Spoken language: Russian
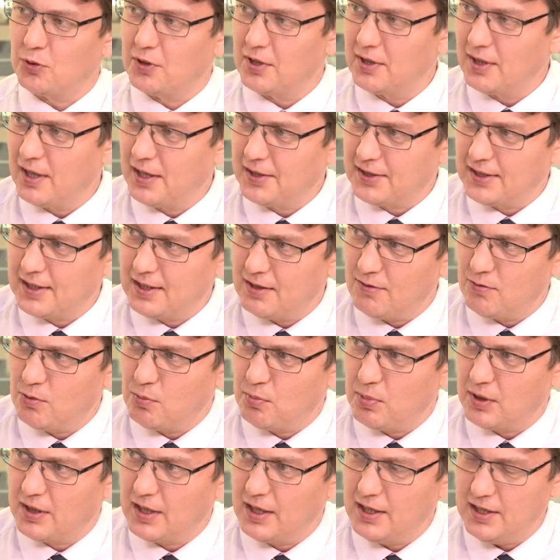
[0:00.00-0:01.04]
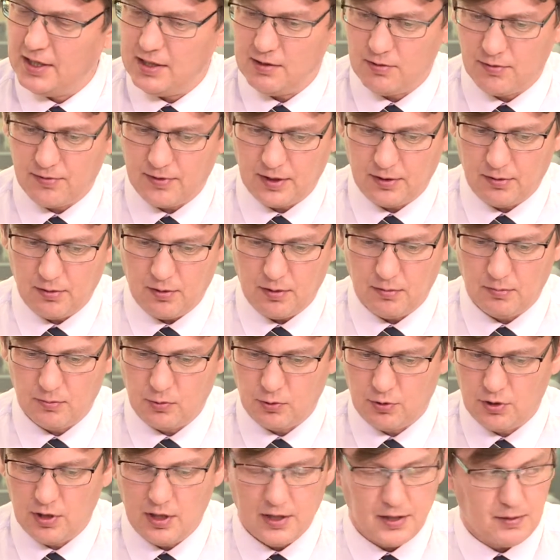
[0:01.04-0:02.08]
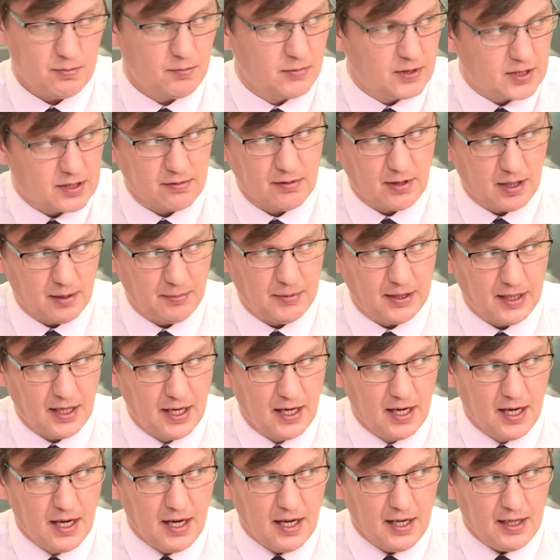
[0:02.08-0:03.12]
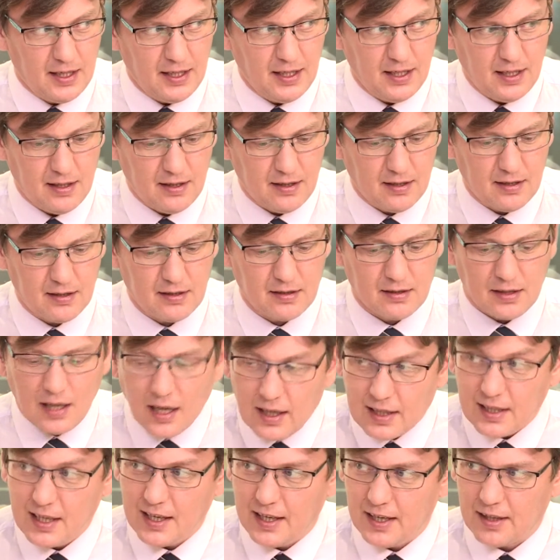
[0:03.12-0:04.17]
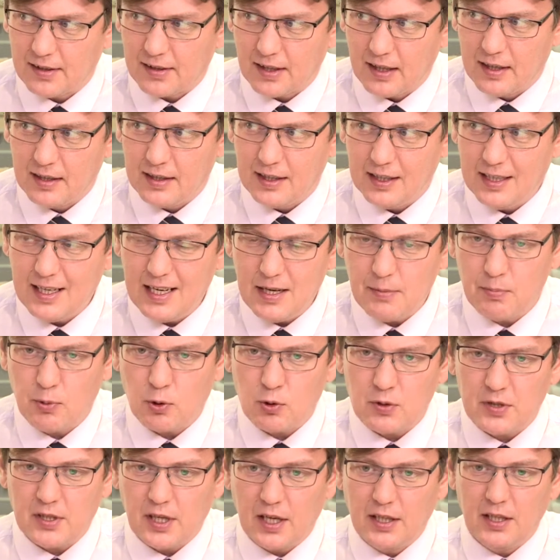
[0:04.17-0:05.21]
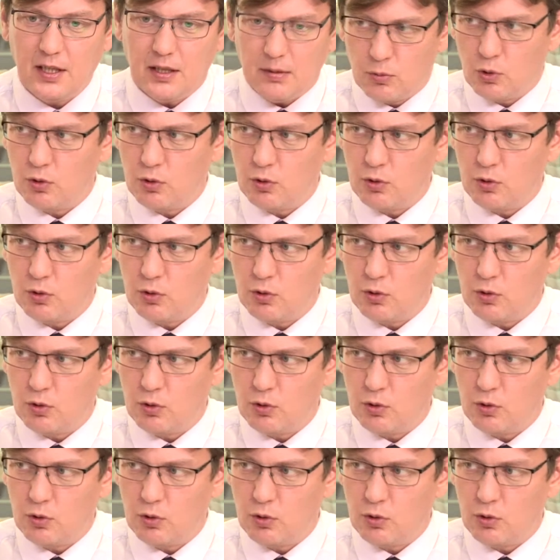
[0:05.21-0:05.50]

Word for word: от того поколения, вот, с которым учились мы с вами. И так ли это? Или просто они немного